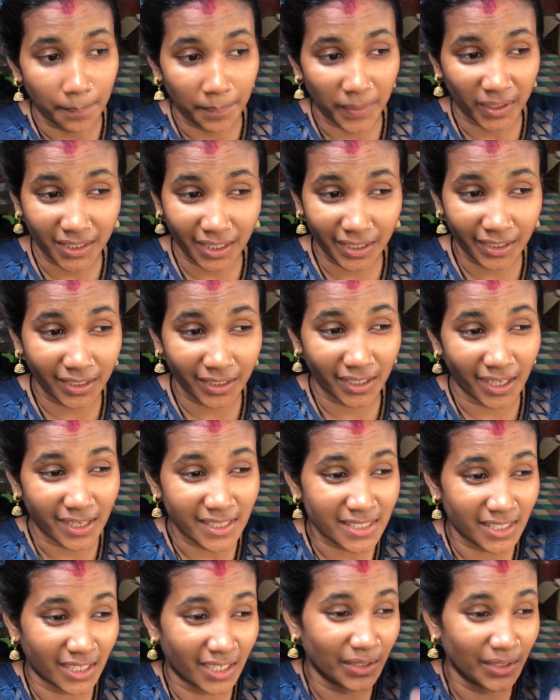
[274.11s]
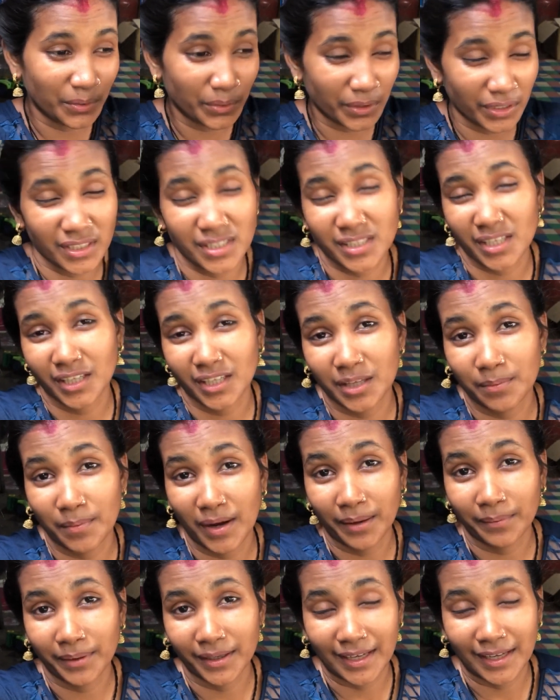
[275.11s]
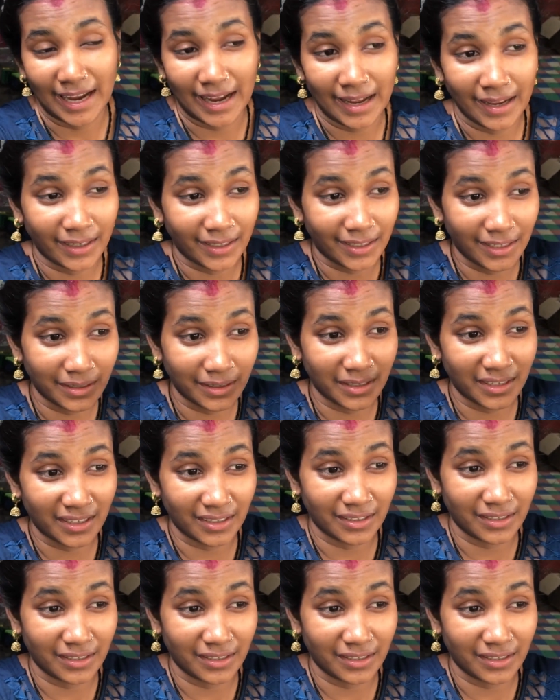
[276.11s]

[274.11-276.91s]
पता नहीं ऐसा इसके दिमाग में क्या है कि